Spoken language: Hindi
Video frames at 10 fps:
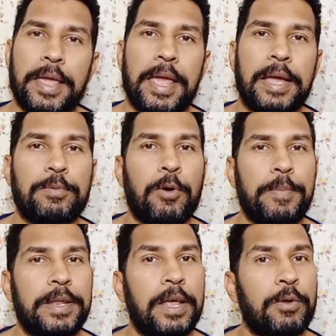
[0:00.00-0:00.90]
एक दो
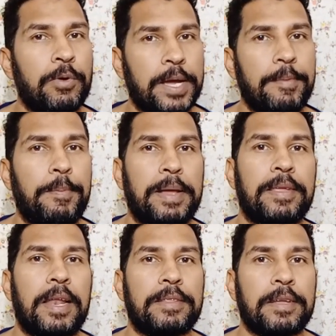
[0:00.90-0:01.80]
महीने रुक के भी
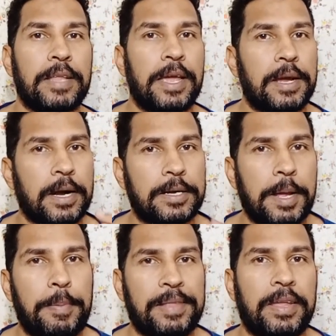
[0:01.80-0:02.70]
पैसे ले सकते हैं
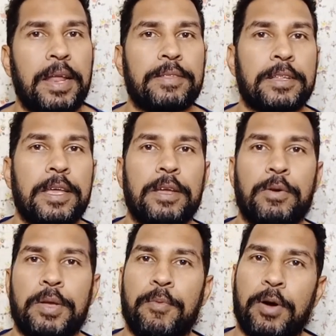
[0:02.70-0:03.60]
इकट्ठे पैसे ले सकते हैं
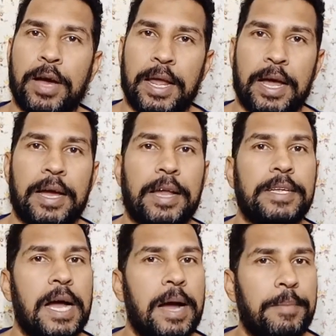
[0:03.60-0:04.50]
क्योंकि वो घर
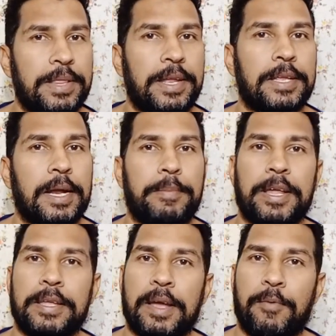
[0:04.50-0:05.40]
आकर या हमें देने जाने
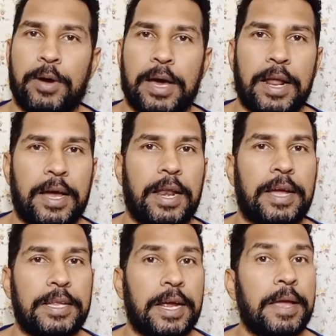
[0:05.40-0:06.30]
पड़ेंगे या वो घर आकर
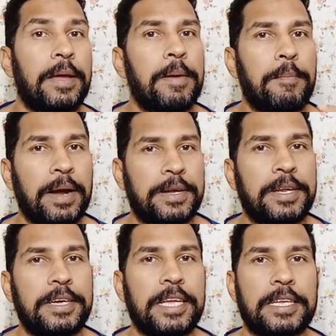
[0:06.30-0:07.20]
लेकर जाएंगे पर
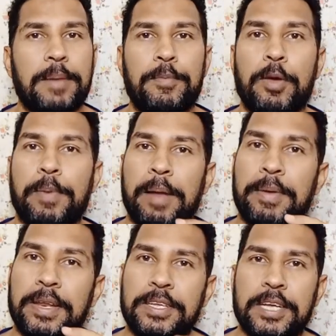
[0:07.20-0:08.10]
डीटीएच कंपनी पर
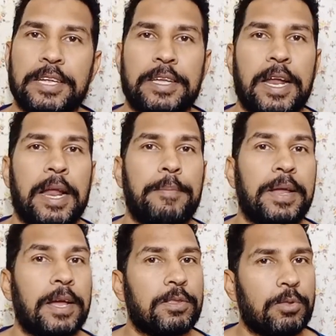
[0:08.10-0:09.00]
हमें रिचार्ज कराना
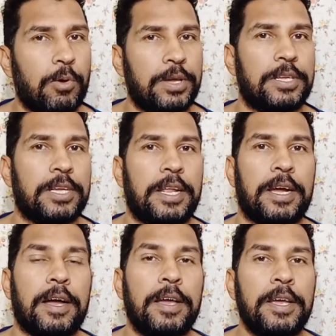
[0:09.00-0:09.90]
पड़ेगा तो ही
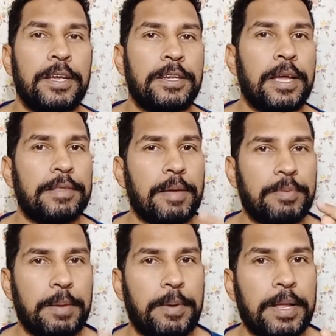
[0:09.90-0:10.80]
चलेगा ये
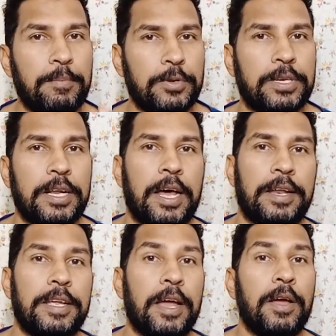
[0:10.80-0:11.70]
सबसे बड़ी मुश्किल
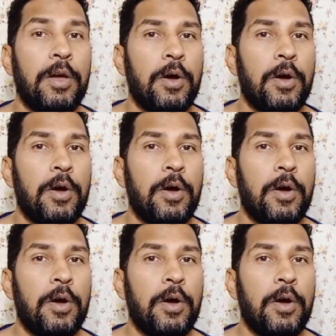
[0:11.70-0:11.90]
आ रही है